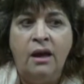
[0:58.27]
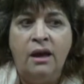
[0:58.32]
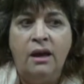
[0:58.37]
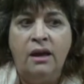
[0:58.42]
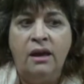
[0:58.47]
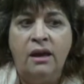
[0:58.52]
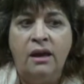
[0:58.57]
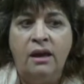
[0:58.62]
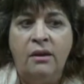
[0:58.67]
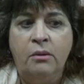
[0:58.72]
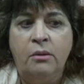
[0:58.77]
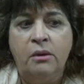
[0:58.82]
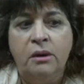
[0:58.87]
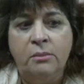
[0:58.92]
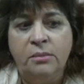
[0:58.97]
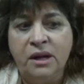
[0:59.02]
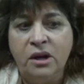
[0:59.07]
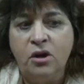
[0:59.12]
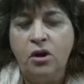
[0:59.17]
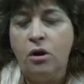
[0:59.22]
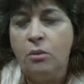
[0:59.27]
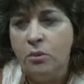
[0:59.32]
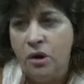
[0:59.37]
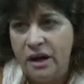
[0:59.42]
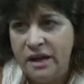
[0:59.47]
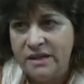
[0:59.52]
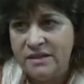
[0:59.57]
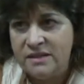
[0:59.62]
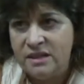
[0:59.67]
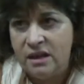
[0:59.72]
eh, vieron cómo
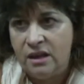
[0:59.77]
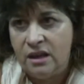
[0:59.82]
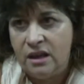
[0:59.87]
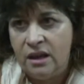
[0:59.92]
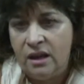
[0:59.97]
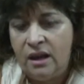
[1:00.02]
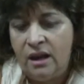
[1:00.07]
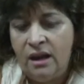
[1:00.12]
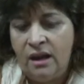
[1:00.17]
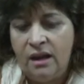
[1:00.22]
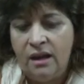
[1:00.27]
es, eh,